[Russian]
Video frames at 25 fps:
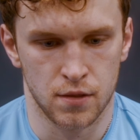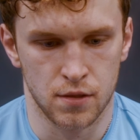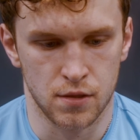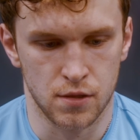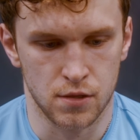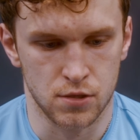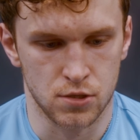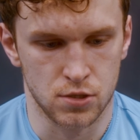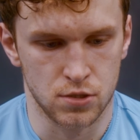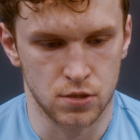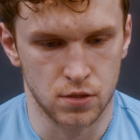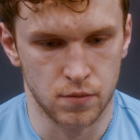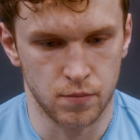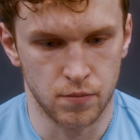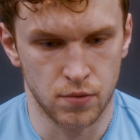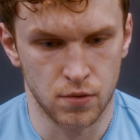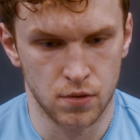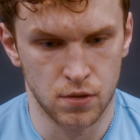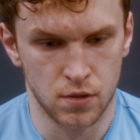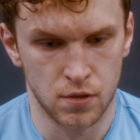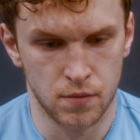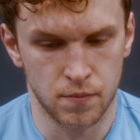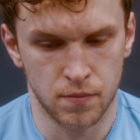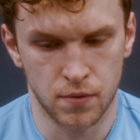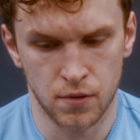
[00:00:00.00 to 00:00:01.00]
Должны
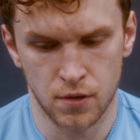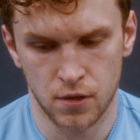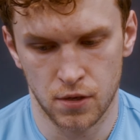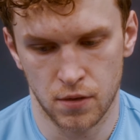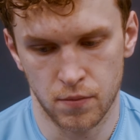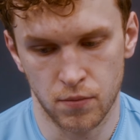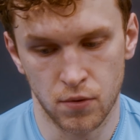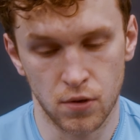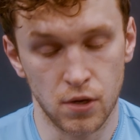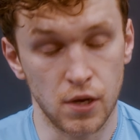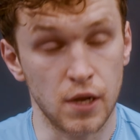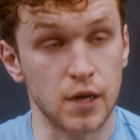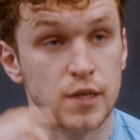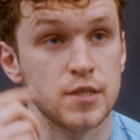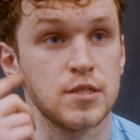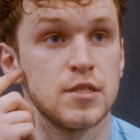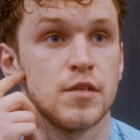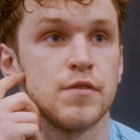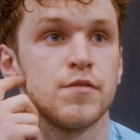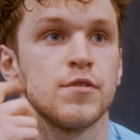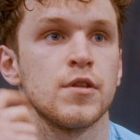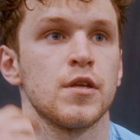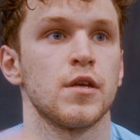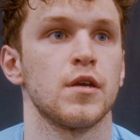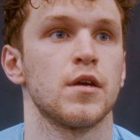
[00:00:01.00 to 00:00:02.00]
были более
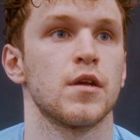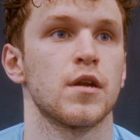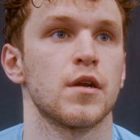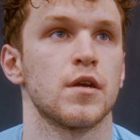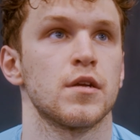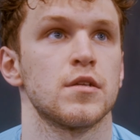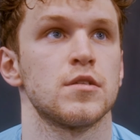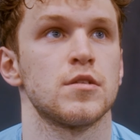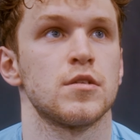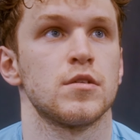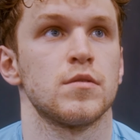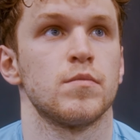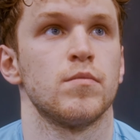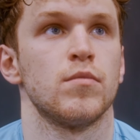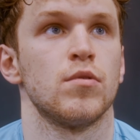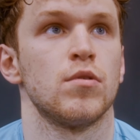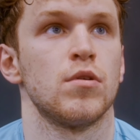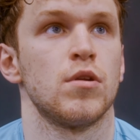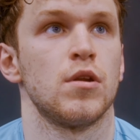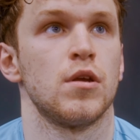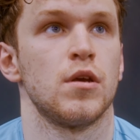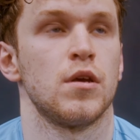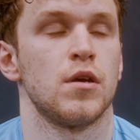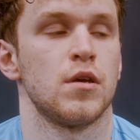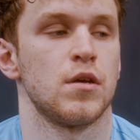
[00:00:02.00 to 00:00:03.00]
активно играть,
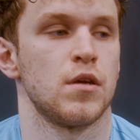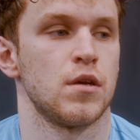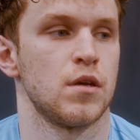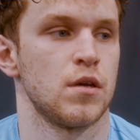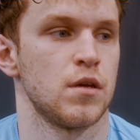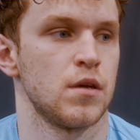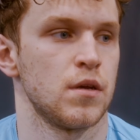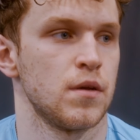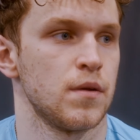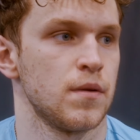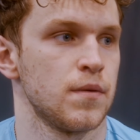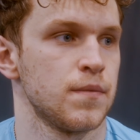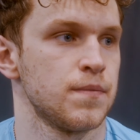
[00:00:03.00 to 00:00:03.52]
более э,